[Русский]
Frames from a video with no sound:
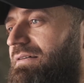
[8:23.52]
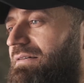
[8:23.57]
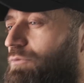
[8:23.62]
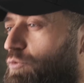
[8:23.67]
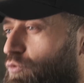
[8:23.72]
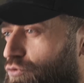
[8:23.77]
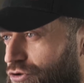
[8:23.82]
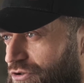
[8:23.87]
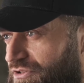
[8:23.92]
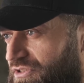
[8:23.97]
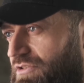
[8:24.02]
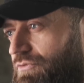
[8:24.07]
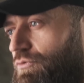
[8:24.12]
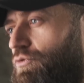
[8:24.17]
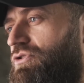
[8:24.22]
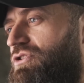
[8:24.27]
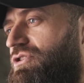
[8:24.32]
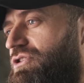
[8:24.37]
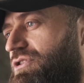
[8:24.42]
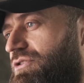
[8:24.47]
уже
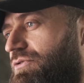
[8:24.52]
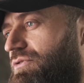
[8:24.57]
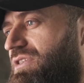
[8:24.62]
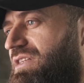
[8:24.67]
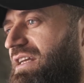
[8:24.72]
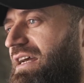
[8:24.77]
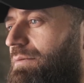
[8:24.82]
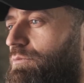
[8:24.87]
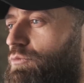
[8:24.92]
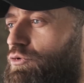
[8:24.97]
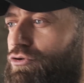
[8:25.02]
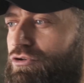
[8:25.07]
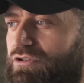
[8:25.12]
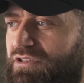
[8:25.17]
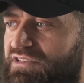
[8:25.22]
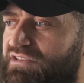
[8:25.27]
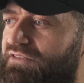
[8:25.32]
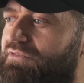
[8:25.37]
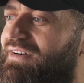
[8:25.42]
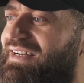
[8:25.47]
сегодняшнего дня
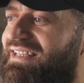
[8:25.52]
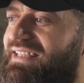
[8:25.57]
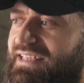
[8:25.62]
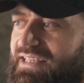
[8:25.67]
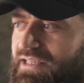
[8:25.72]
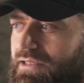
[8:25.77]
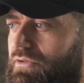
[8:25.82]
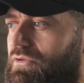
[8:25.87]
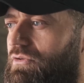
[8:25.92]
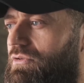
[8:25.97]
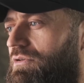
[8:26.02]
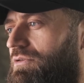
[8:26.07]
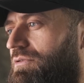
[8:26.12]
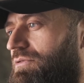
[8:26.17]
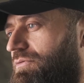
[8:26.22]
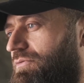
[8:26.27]
можно звонить